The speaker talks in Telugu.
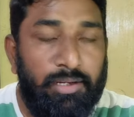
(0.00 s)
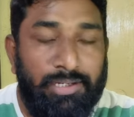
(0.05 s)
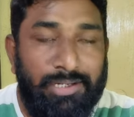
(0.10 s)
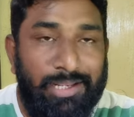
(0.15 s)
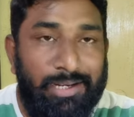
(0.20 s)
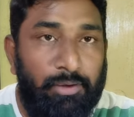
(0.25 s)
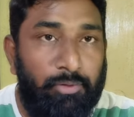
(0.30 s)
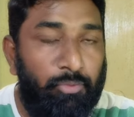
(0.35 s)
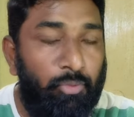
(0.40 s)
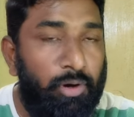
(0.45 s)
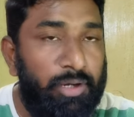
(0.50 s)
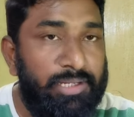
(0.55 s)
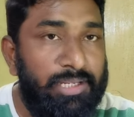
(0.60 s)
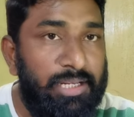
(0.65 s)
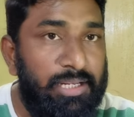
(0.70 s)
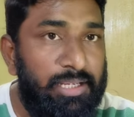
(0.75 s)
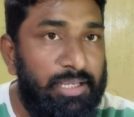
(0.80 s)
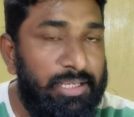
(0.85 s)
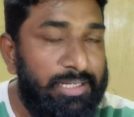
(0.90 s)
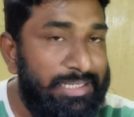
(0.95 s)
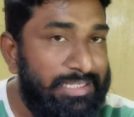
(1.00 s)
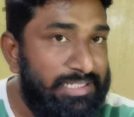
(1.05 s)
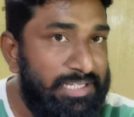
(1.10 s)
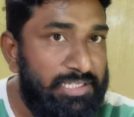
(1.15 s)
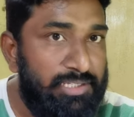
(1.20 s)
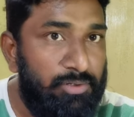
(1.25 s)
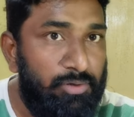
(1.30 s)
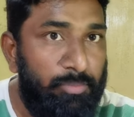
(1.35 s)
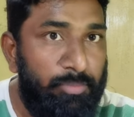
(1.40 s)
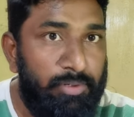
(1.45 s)
నెల ఒక నెల
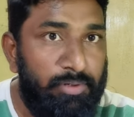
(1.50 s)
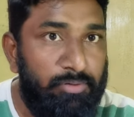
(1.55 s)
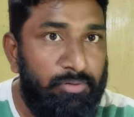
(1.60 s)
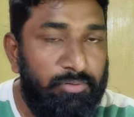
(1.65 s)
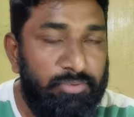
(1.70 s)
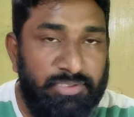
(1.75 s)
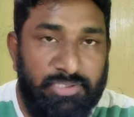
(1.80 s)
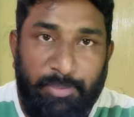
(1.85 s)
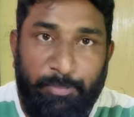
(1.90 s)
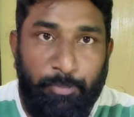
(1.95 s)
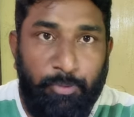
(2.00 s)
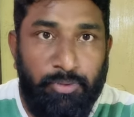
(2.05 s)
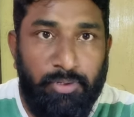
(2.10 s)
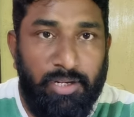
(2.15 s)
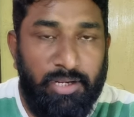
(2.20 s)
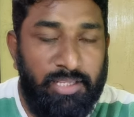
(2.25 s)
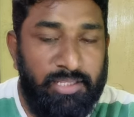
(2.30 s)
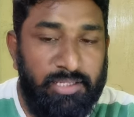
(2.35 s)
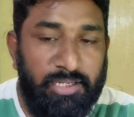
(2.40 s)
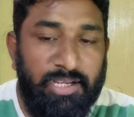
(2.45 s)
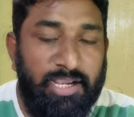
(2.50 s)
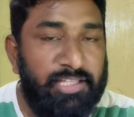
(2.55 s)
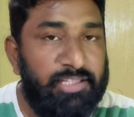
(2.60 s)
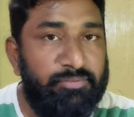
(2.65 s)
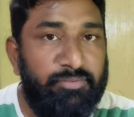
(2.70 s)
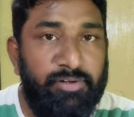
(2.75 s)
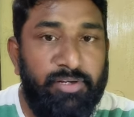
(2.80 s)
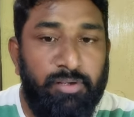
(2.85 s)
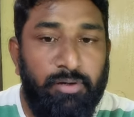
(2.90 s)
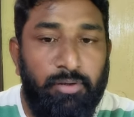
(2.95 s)
రీఛార్జ్లో మనం చెప్పుకున్నాం కదండి గత
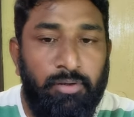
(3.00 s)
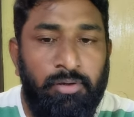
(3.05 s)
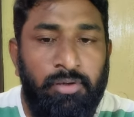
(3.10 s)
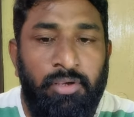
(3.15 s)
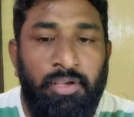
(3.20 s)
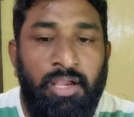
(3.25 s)
వీడియోలో